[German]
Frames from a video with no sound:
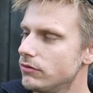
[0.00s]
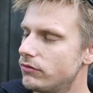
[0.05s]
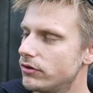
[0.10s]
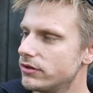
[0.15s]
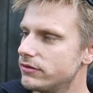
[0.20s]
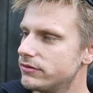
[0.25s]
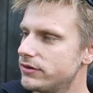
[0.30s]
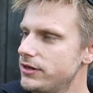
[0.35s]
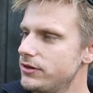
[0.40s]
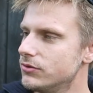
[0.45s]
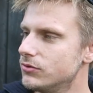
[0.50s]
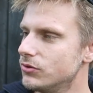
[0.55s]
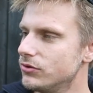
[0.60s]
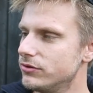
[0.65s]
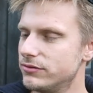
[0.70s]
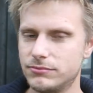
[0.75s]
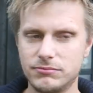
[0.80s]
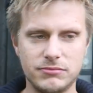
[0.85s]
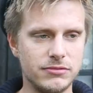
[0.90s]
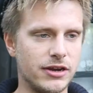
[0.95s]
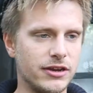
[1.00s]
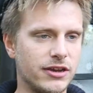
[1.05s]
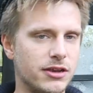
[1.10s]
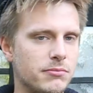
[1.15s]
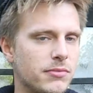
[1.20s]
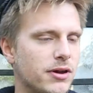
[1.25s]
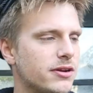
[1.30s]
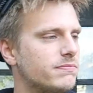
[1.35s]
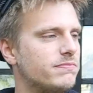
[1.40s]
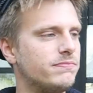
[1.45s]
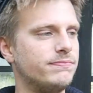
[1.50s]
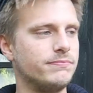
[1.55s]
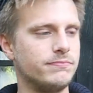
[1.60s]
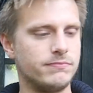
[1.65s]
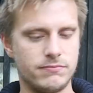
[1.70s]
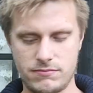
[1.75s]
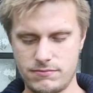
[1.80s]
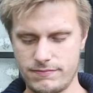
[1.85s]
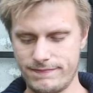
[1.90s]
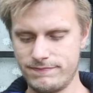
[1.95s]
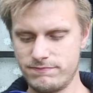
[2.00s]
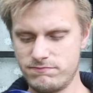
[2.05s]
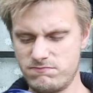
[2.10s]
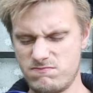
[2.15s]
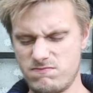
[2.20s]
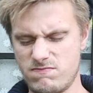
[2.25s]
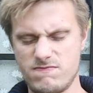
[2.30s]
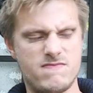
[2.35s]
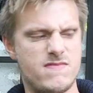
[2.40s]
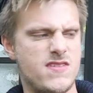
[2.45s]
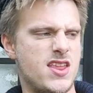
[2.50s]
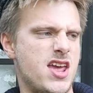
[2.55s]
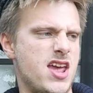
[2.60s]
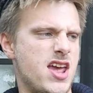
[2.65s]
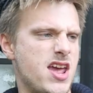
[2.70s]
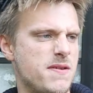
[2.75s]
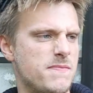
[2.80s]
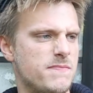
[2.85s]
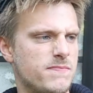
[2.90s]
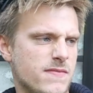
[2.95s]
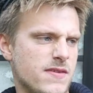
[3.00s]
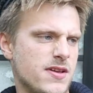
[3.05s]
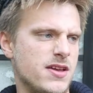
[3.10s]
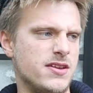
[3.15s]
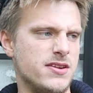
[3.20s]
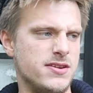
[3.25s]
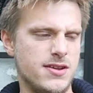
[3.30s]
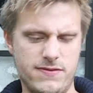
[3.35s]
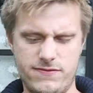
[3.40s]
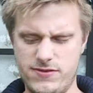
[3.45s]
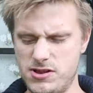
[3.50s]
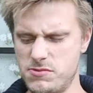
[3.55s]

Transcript: Wir wollen ins Kino. Und dann geht mein, nee, der